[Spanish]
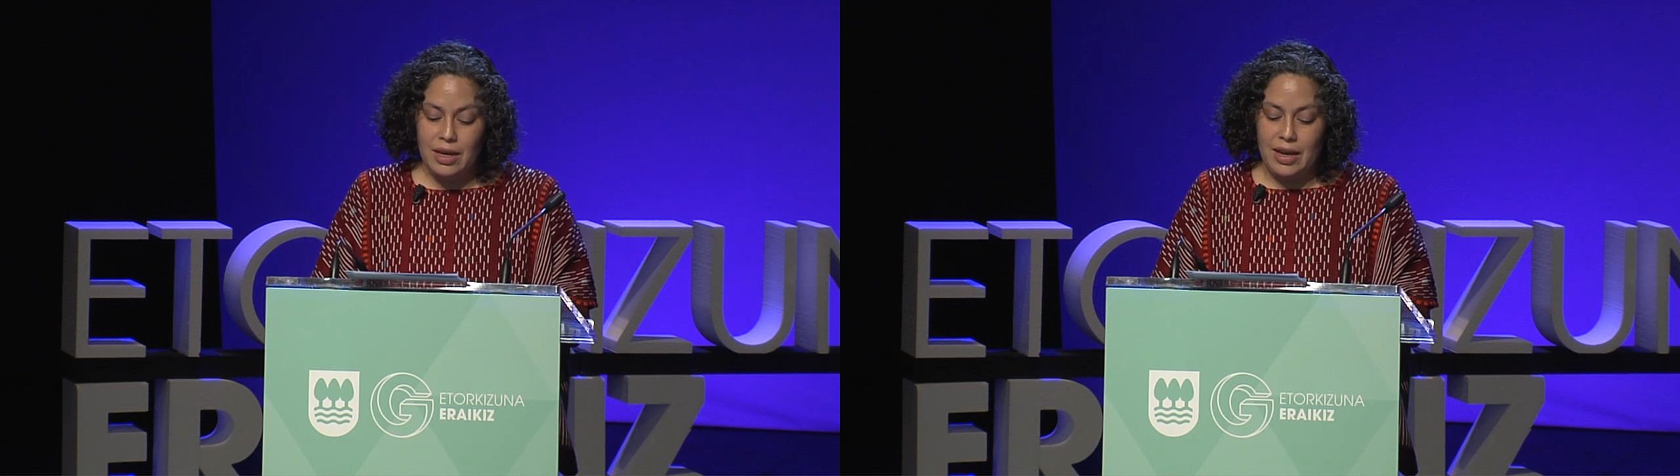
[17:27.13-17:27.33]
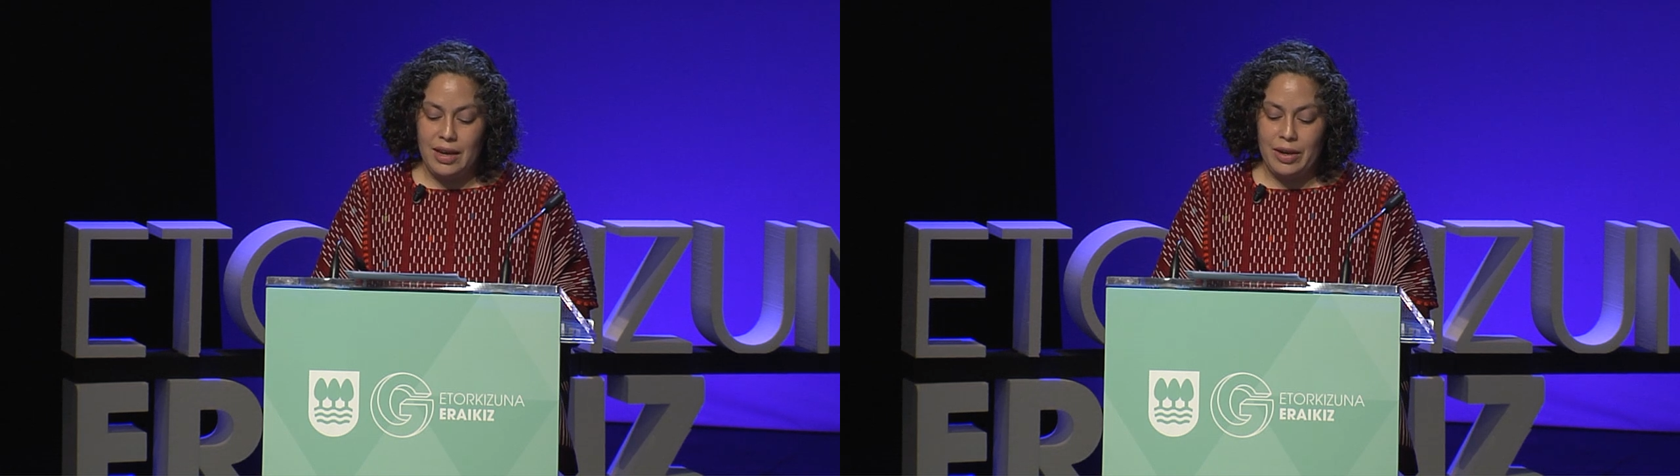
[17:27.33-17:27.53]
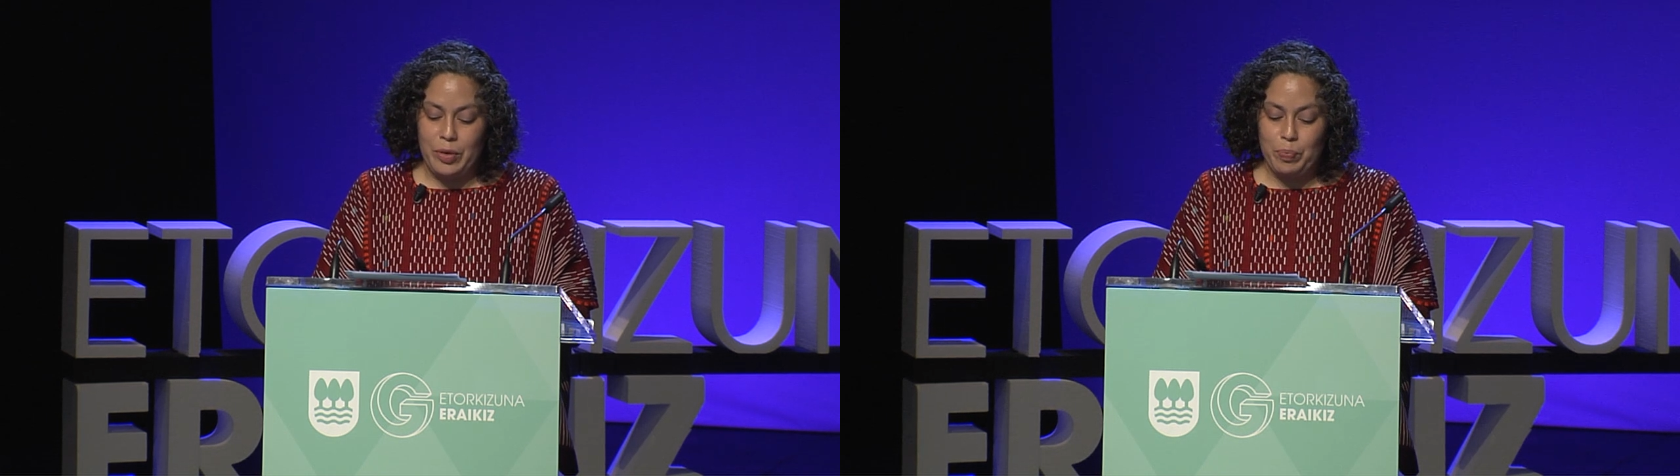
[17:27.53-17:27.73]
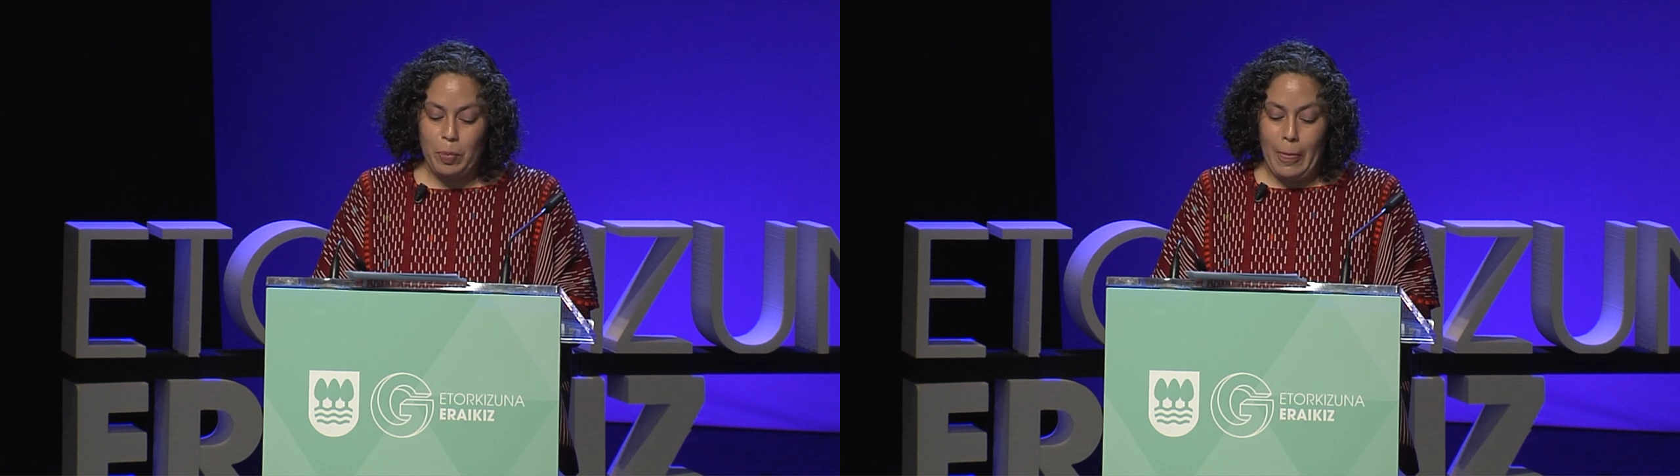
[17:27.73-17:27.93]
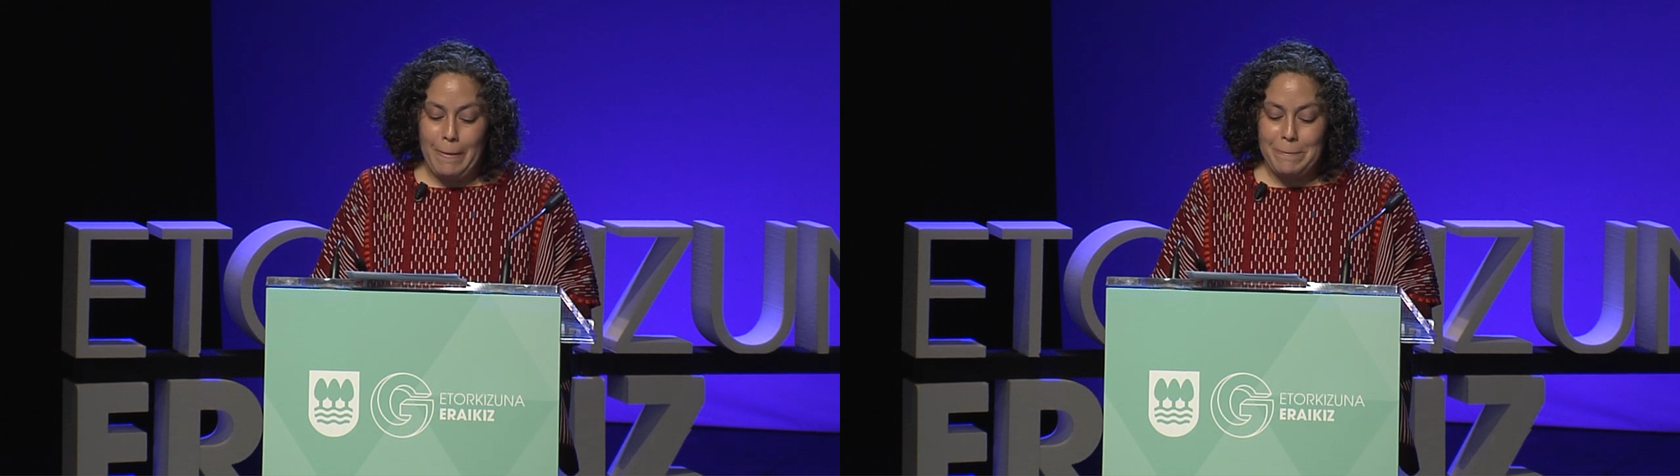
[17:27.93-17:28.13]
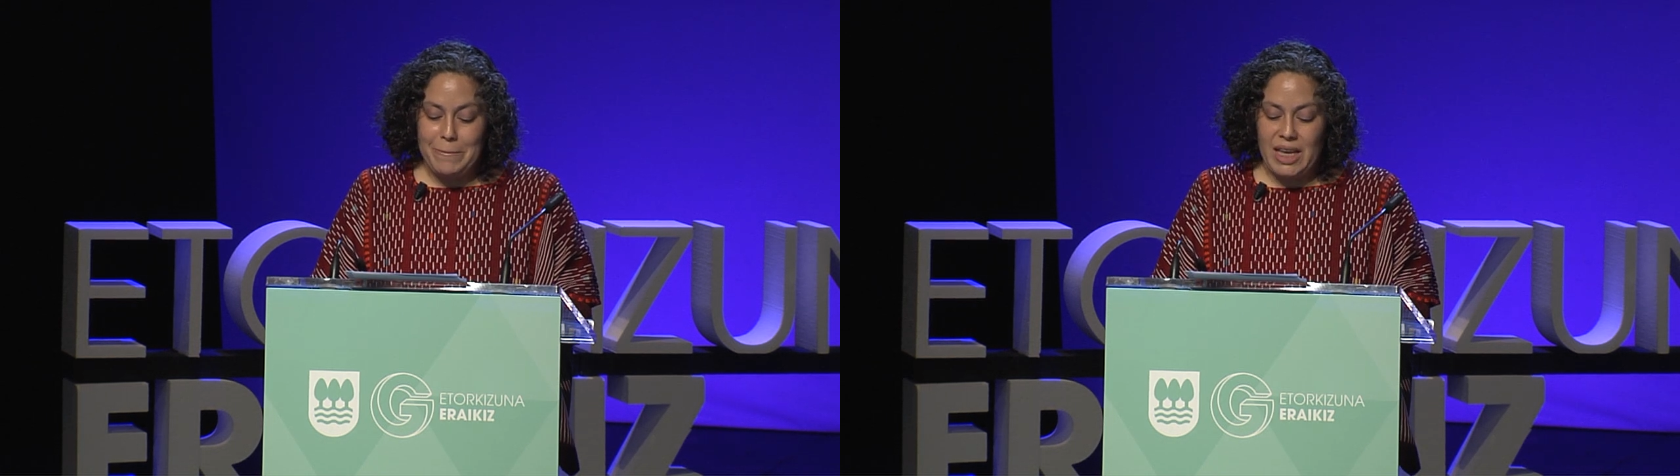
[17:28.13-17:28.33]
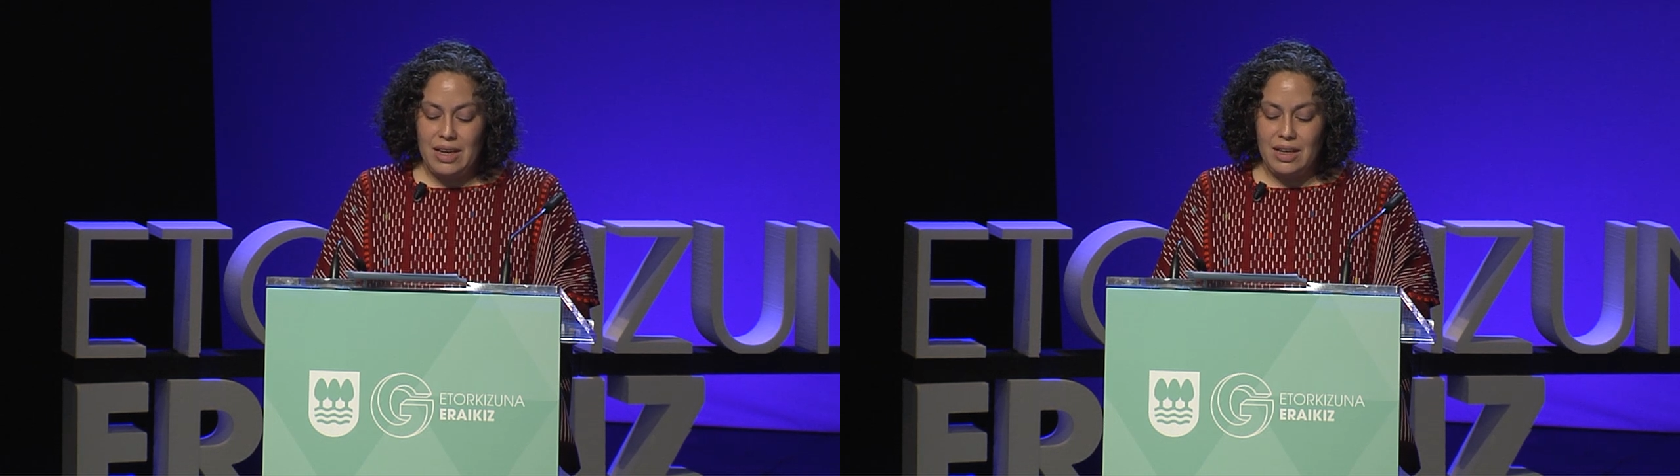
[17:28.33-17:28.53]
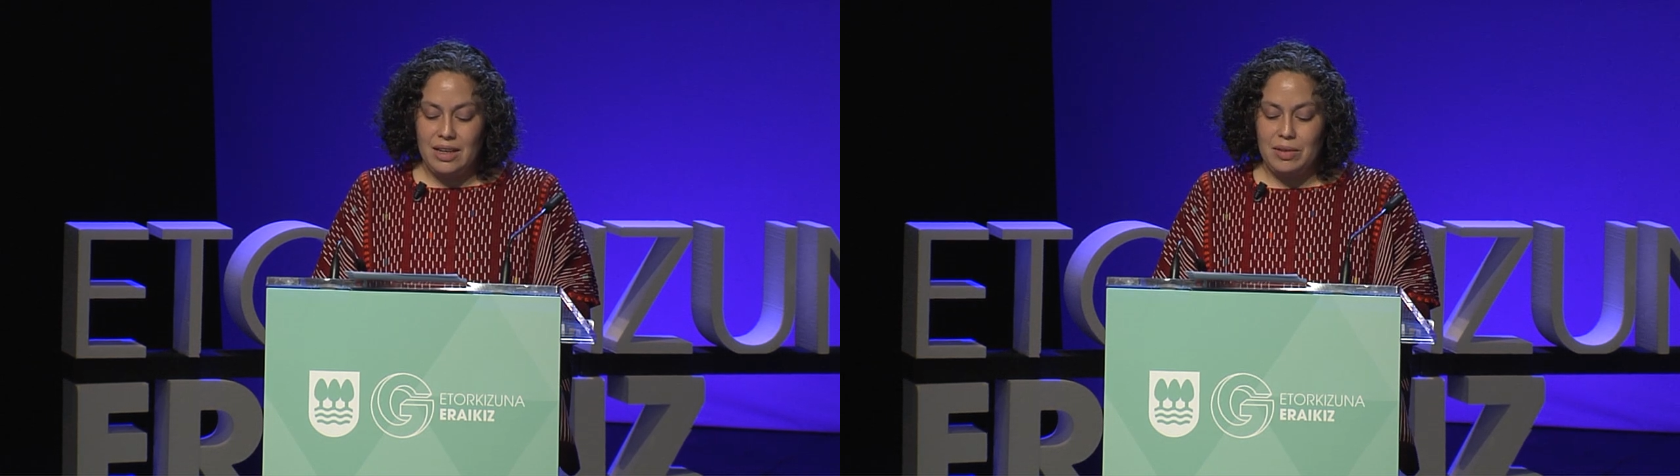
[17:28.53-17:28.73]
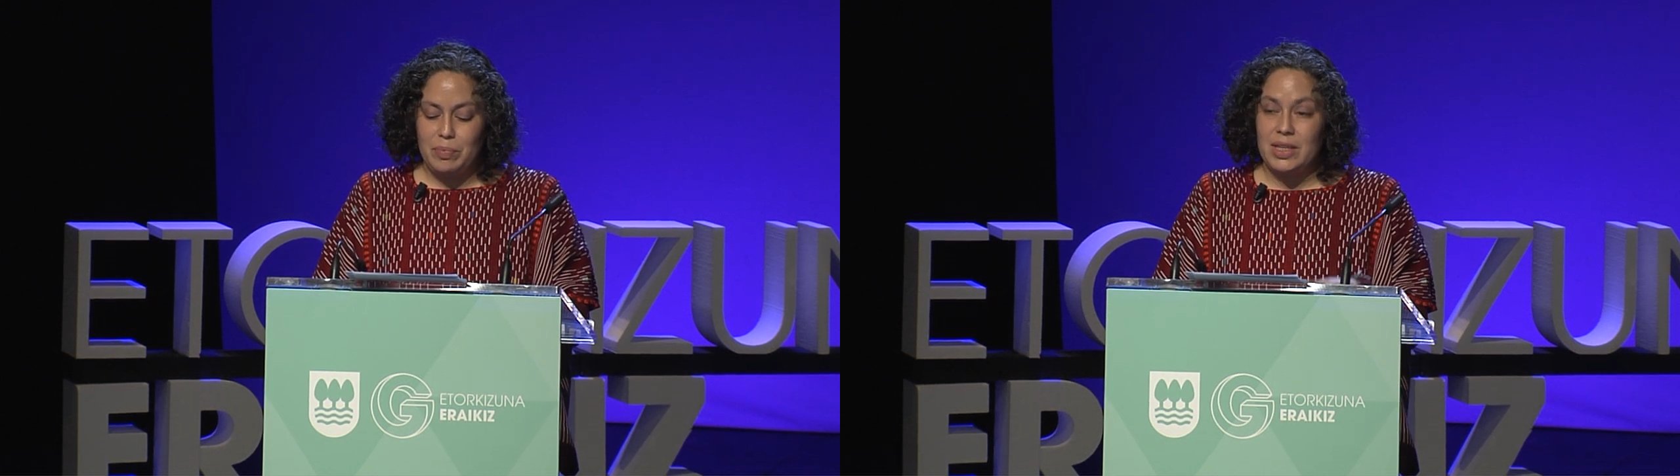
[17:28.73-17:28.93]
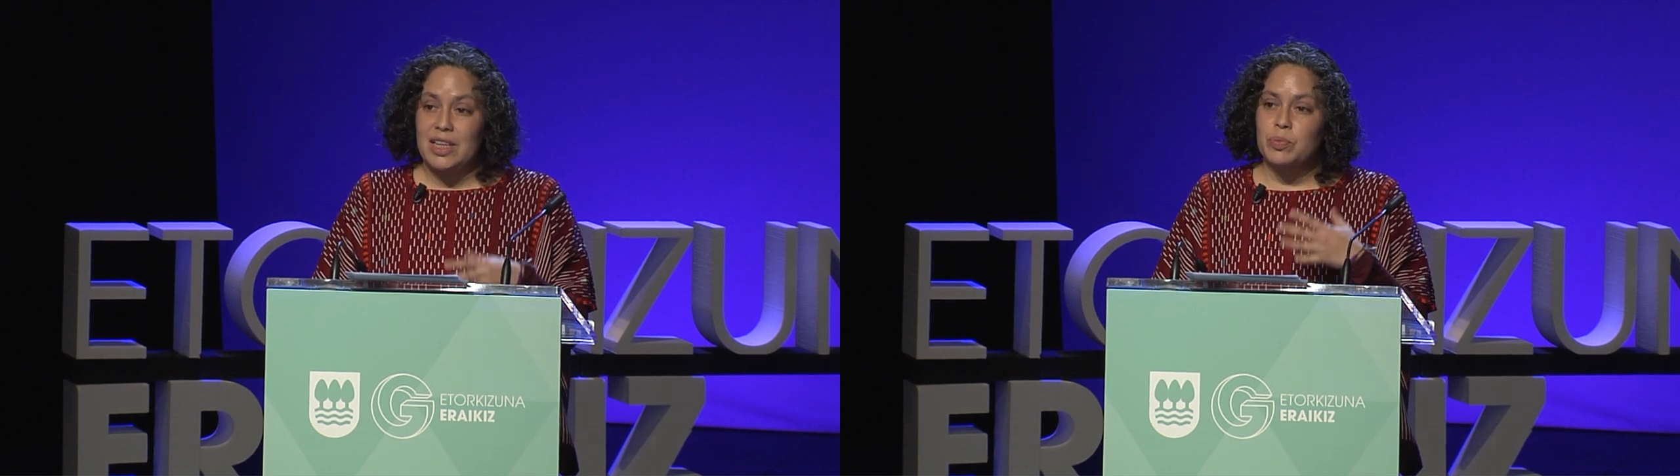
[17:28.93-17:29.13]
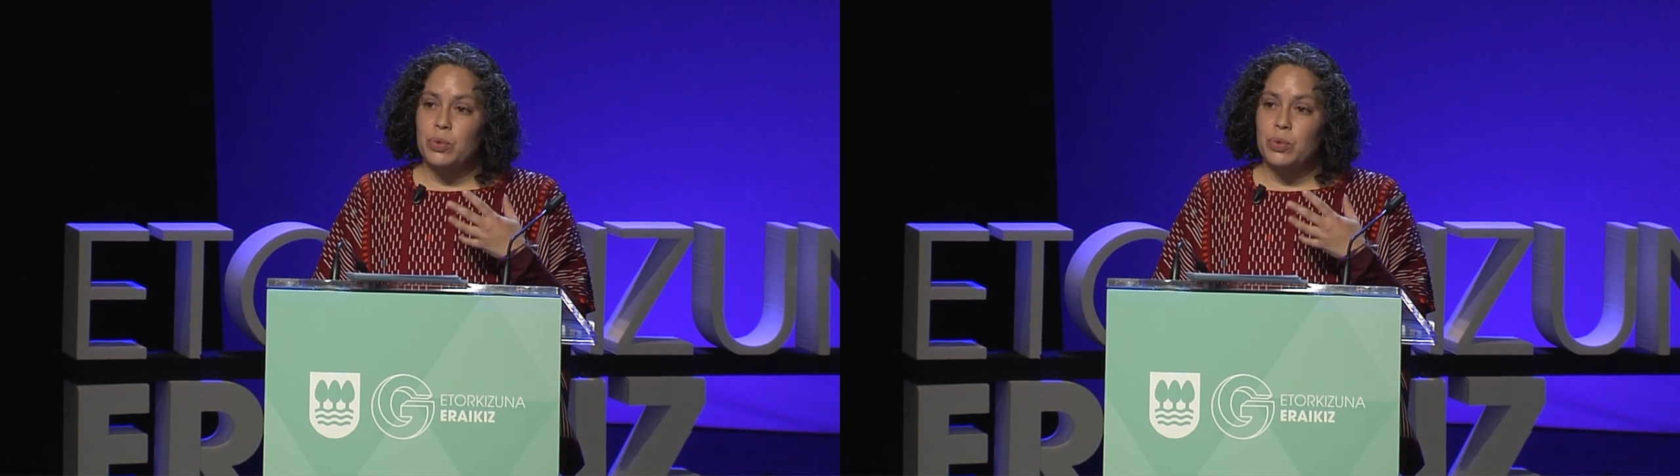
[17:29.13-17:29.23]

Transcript: eh, las